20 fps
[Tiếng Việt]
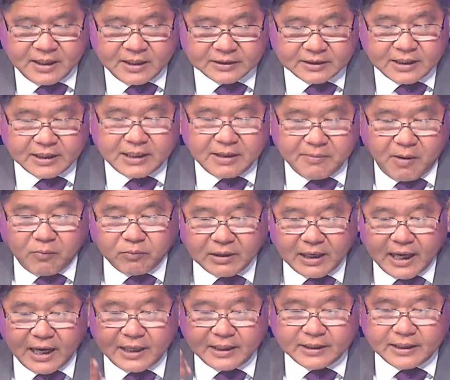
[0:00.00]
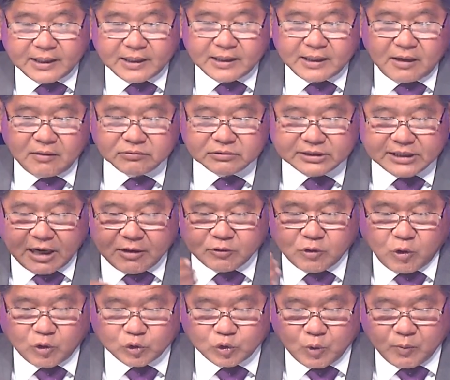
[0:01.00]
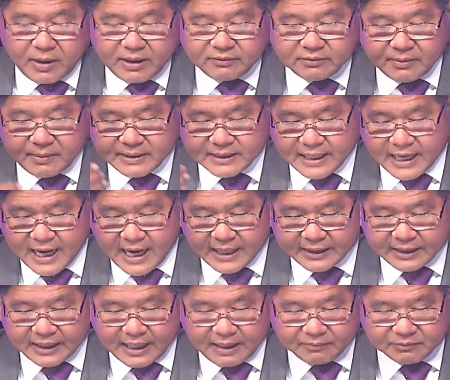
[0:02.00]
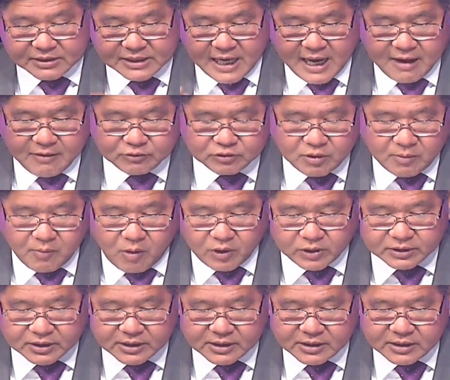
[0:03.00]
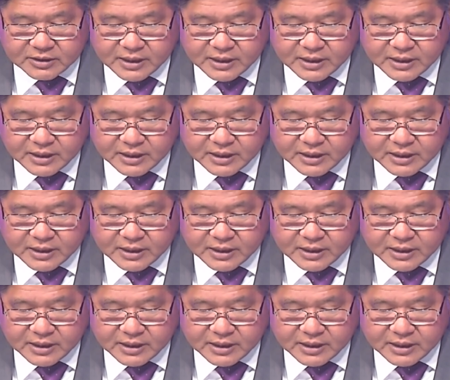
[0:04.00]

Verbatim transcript: Thì khi mà ông lên đó, ông trao đổi tù binh với bên Nga để làm sao cho mọi thứ